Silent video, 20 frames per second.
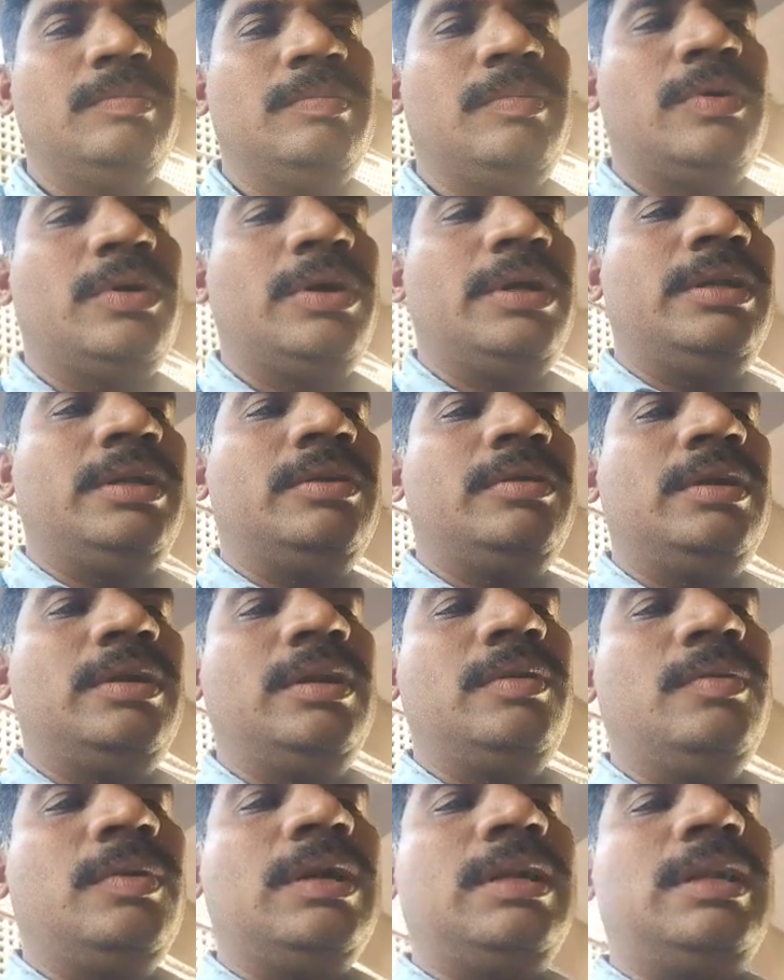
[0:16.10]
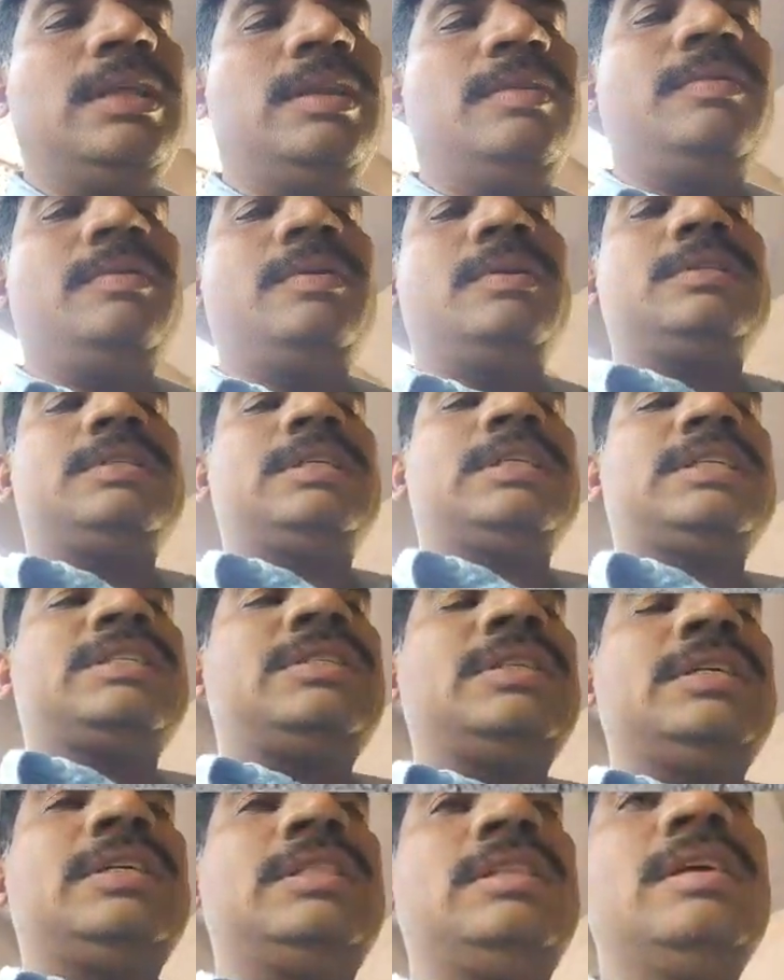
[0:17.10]
పాయింట్ అంటే ఒక డెలివరీ ఒక సెక్షన్
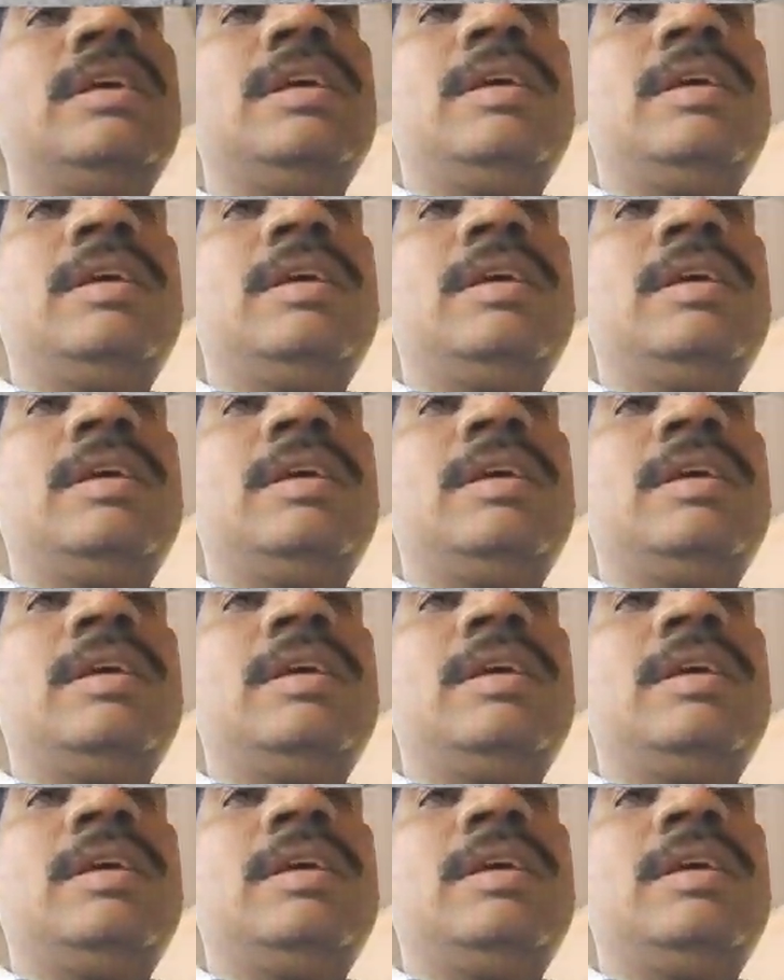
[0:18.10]
అయితే